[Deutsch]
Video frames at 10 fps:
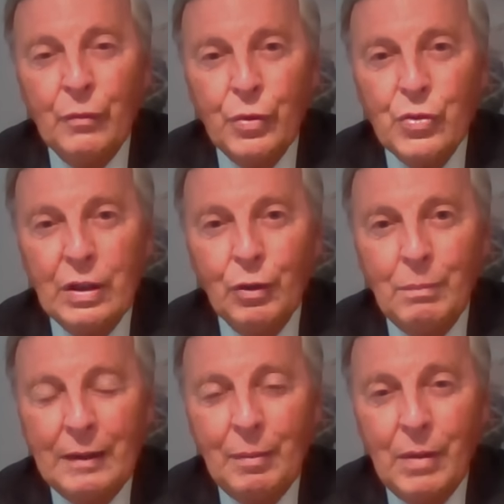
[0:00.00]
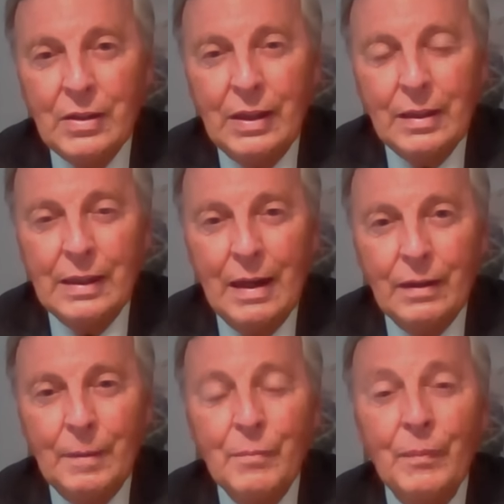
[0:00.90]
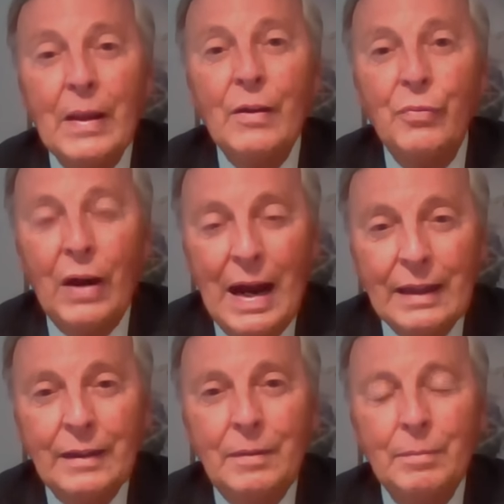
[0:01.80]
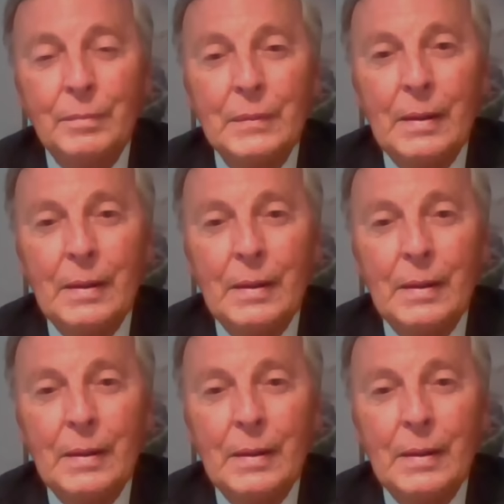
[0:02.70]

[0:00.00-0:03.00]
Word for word: Physik- und Mathematiklehrer. Frage,